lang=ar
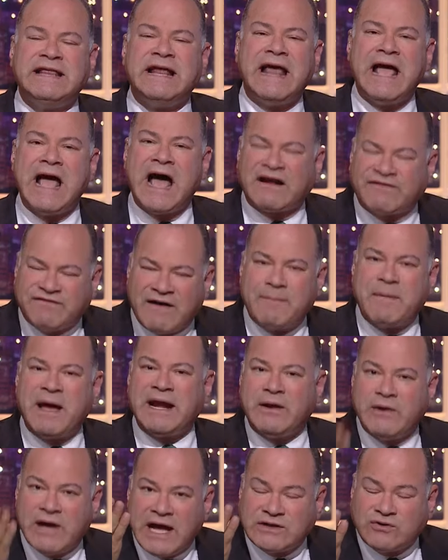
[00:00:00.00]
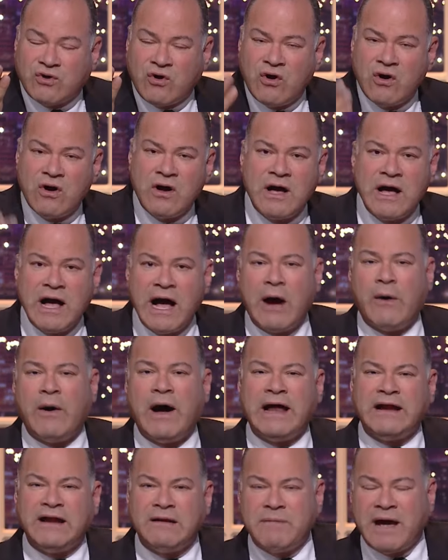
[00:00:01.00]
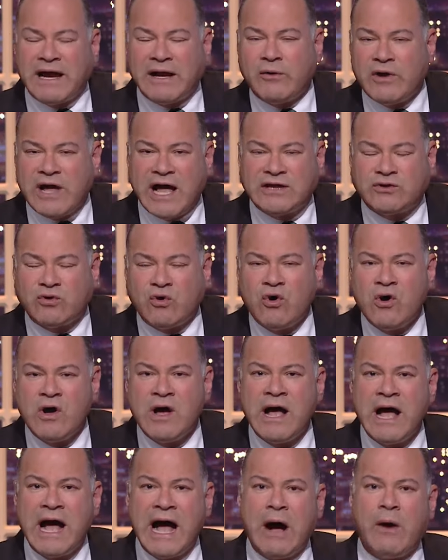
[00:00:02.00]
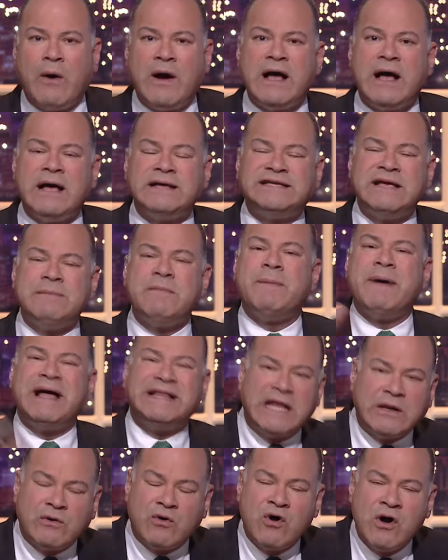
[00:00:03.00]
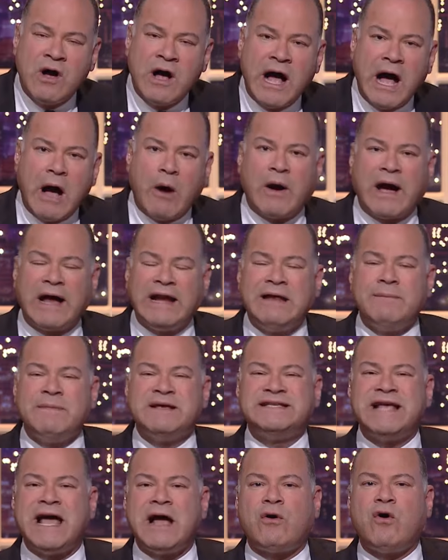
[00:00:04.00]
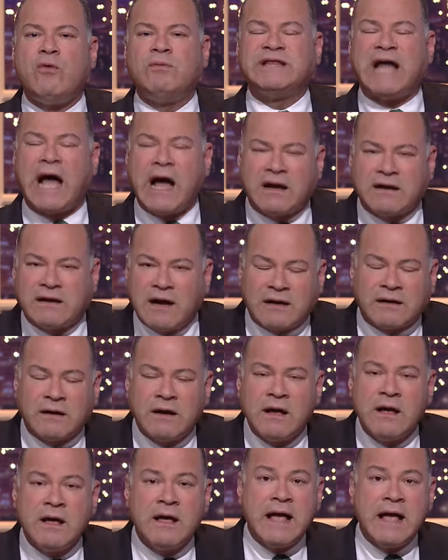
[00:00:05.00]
ان انا ارفع معنوياته او اقلل معنوياته او اسم بدنه او اخليه مزاجه متعكر